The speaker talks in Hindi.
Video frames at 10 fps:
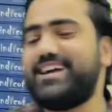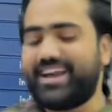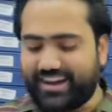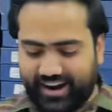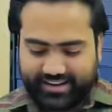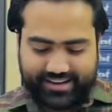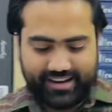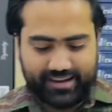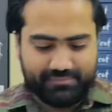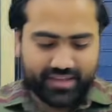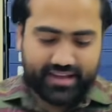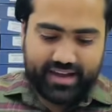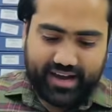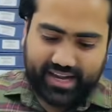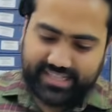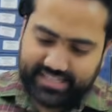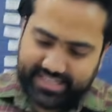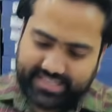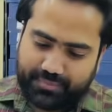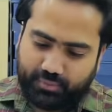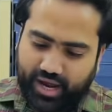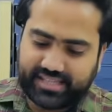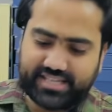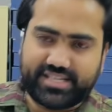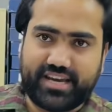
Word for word: का एक आर्टिकल है अच्छा जी इसकी प्राइस है